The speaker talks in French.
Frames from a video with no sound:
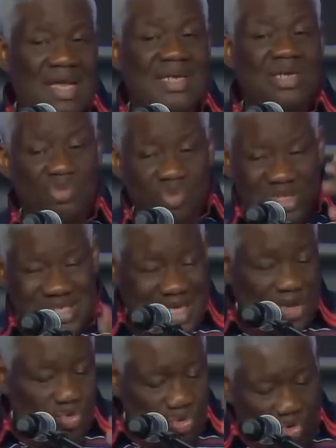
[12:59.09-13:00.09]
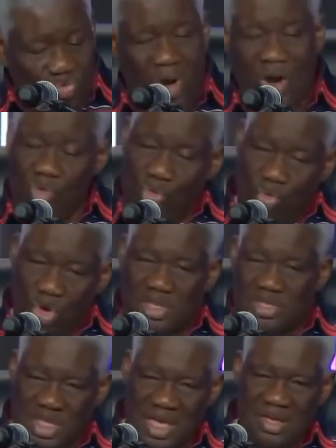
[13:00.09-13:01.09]
Il a dit au moins 7, 8 fois aux
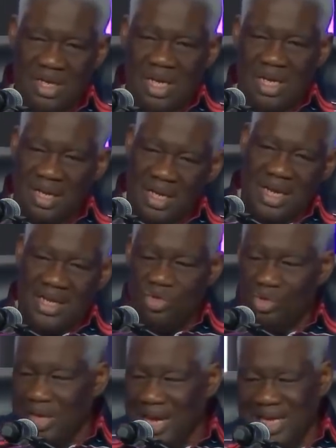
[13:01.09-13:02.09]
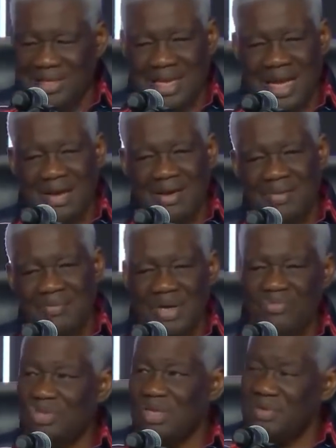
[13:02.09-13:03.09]
Corinthiens, et il a dit aux Galates là,
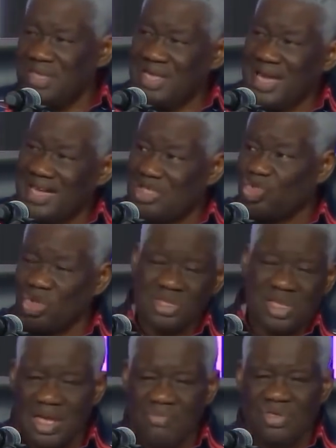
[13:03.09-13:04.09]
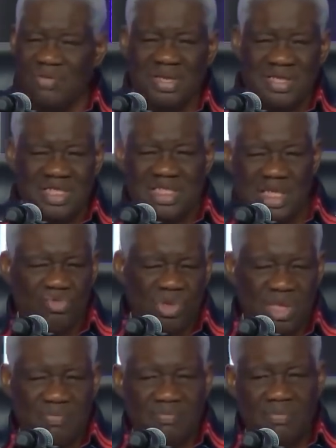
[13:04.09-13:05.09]
mais vous avez été ensorcelés, vous avez été séduits.